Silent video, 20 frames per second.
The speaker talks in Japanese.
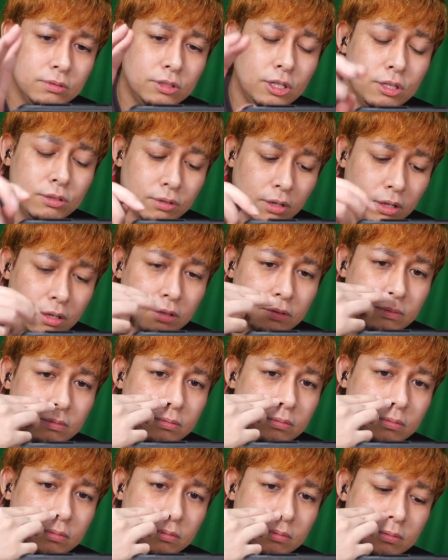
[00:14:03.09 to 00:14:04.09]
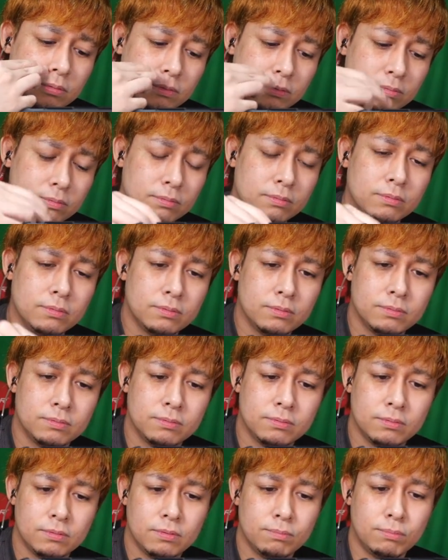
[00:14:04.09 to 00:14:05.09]
出るから。
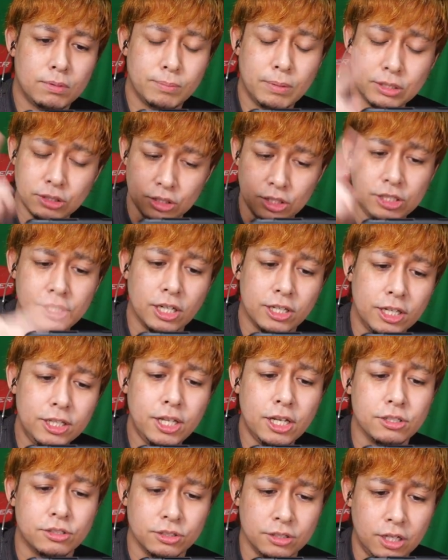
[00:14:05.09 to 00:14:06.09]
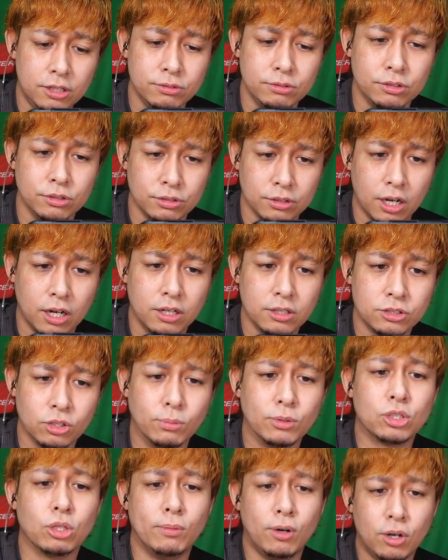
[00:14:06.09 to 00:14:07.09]
まあ、まず一体出てるしね、ウリュウが。そ
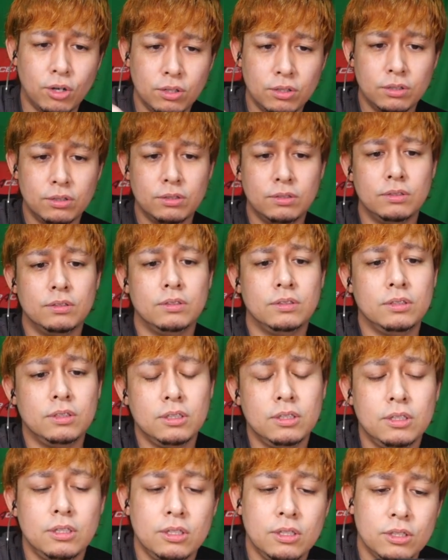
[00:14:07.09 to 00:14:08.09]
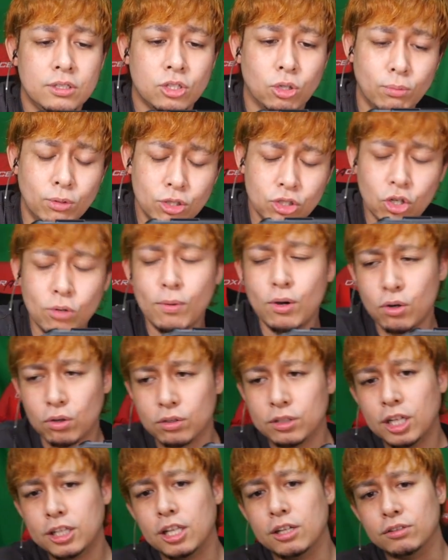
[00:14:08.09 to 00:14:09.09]
もそも。そもそも
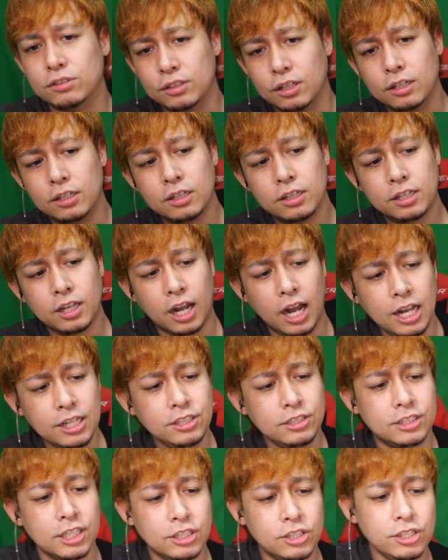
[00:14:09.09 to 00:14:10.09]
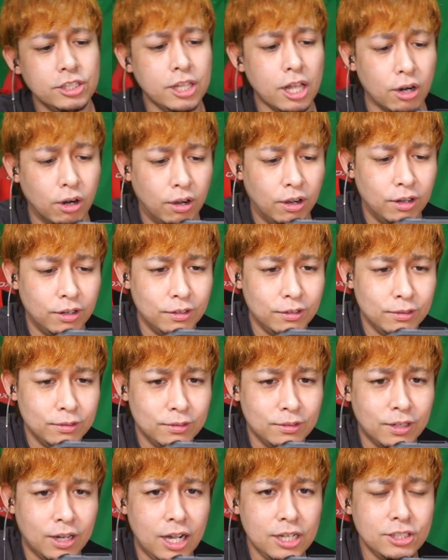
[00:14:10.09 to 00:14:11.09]
論出てるしね。てか、あいつ出すぎだろ
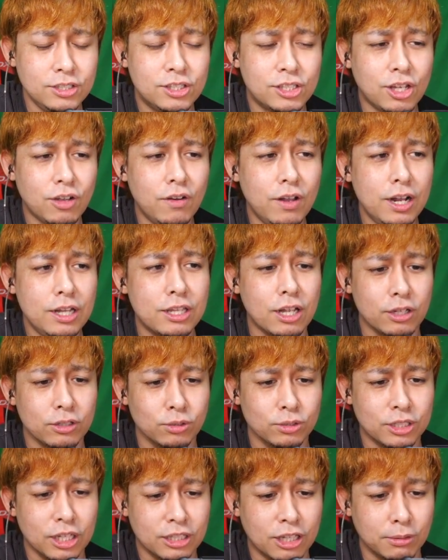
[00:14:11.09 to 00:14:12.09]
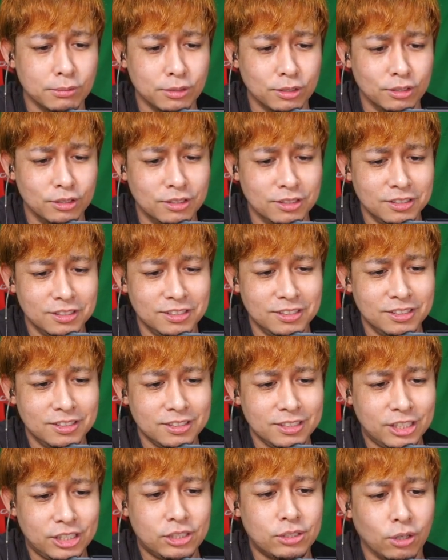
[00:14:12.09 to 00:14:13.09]
あいつ使わないだろ、どうせ、多分。
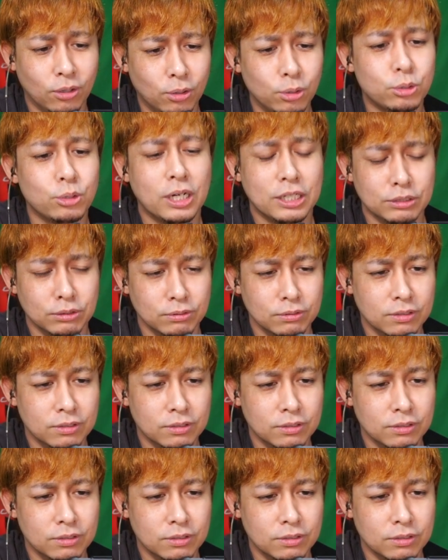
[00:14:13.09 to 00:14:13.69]
きっと、おそらく。